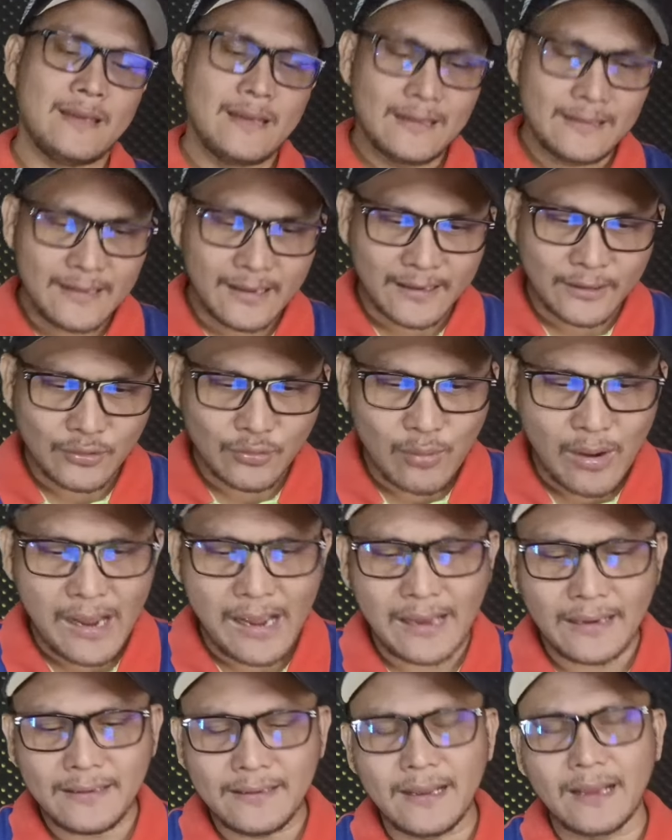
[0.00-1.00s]
Yang
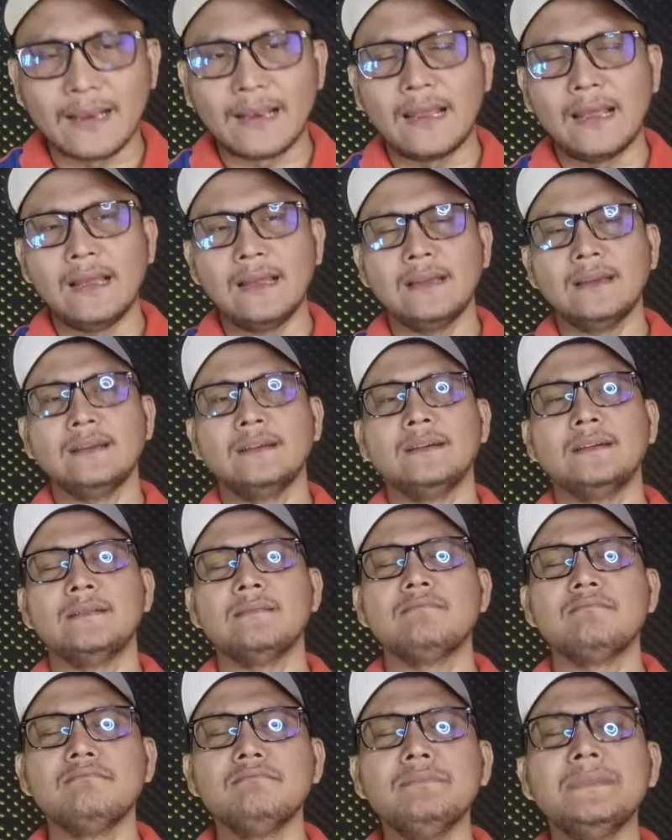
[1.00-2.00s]
kedua adalah
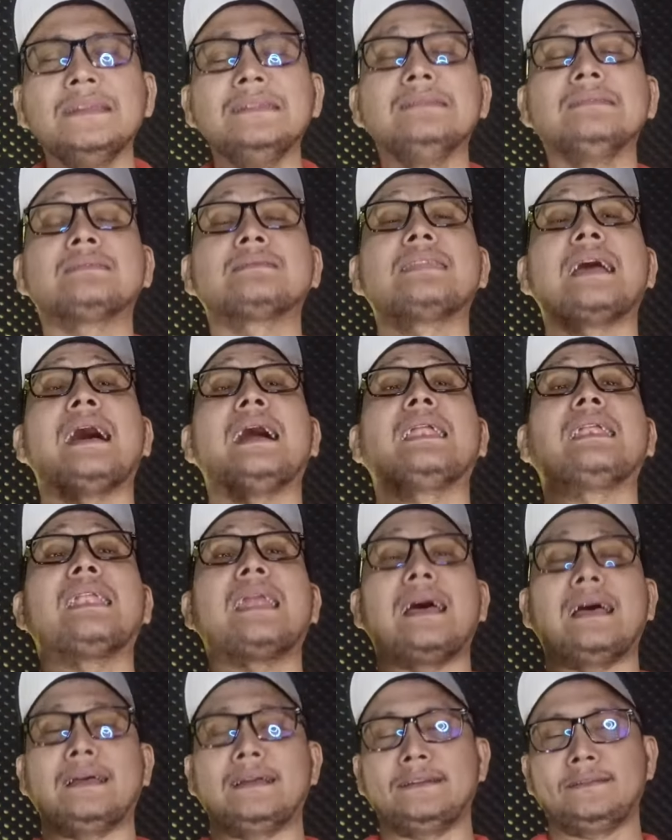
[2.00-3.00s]

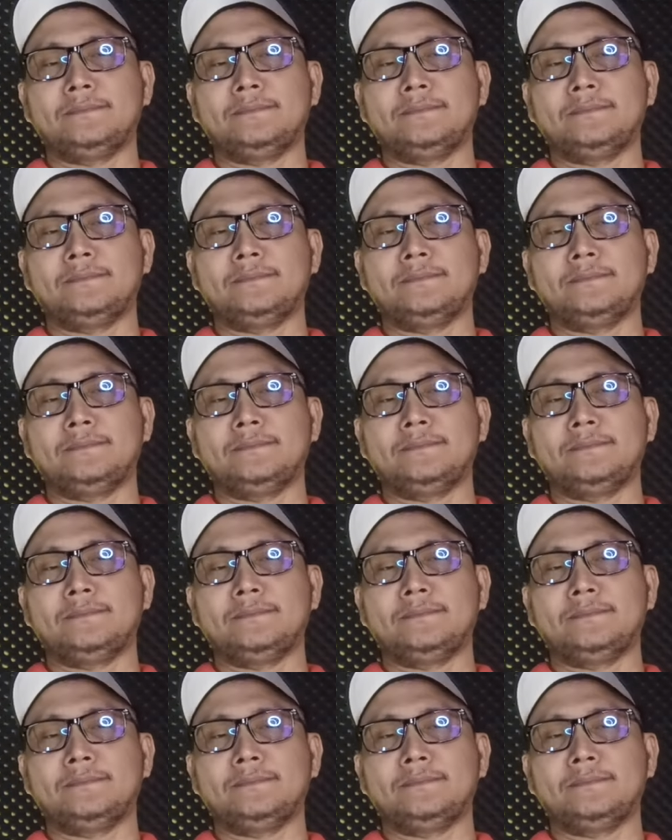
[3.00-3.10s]
mintalah